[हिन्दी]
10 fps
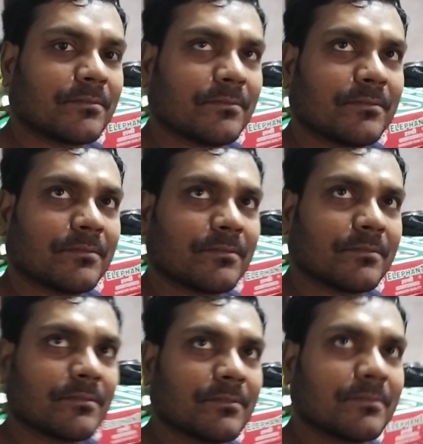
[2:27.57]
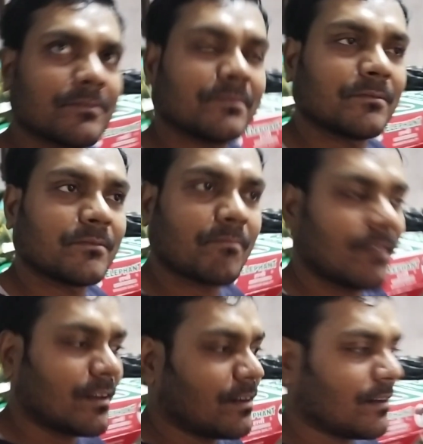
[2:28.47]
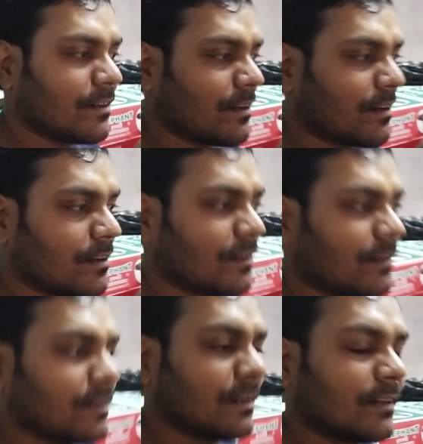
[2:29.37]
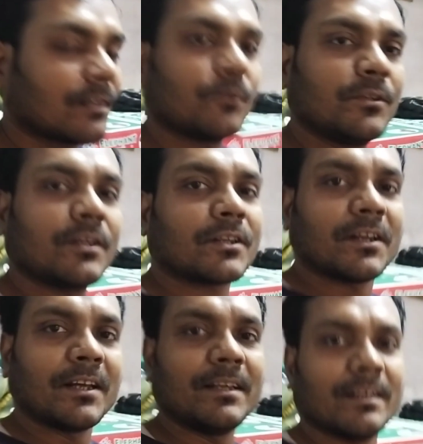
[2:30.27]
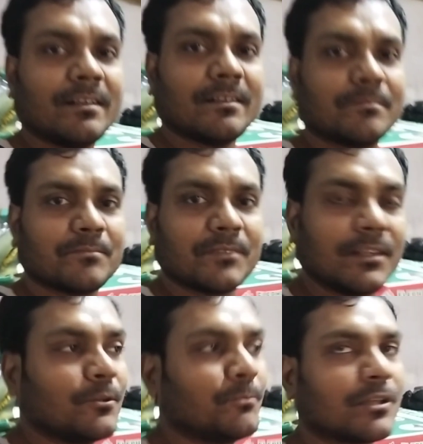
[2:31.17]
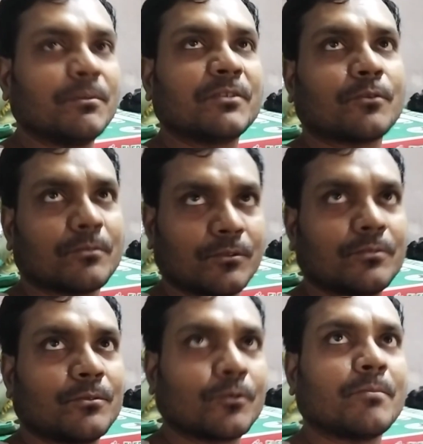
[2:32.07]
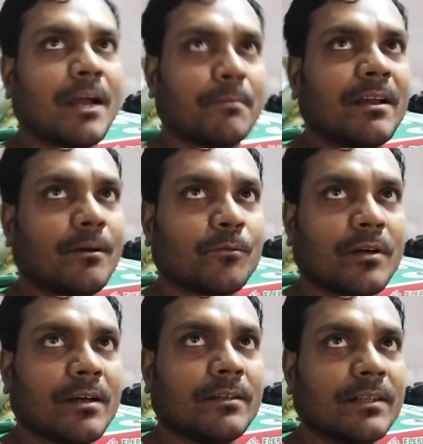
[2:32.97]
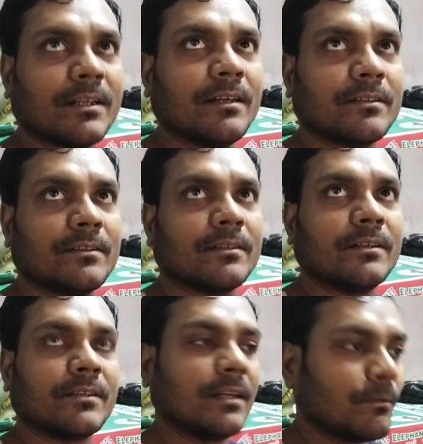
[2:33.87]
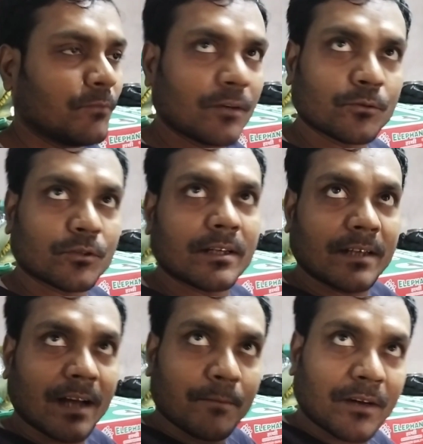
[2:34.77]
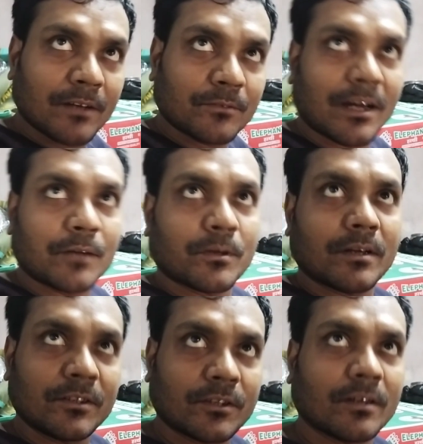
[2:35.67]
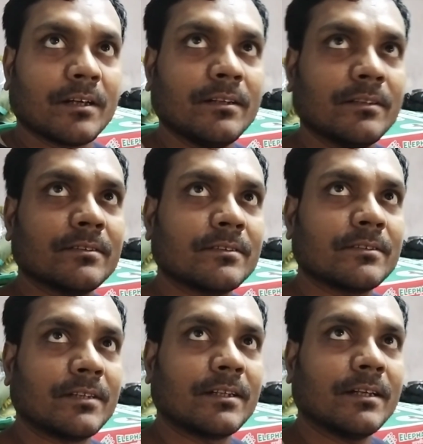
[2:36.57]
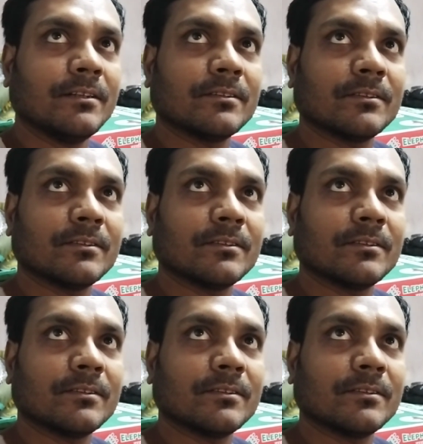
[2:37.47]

तो क्या कहेंगे इसके बारे में आपको कैसा लग रहा है ऐसा कोई दिक्कत नहीं है हिंदू मुस्लिम दोनों भाई भाई हम लोग हैं ठीक है इसलिए हम हैं कि आप आज थोड़ा लंच कर ले ठीक है